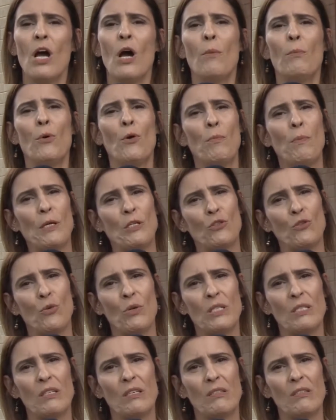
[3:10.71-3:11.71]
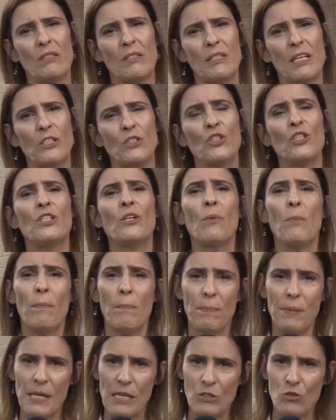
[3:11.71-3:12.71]
por pessoas que se sentiram
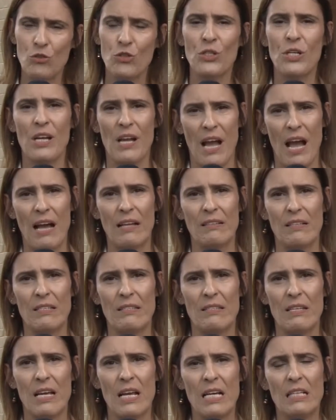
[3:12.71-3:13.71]
prejudicadas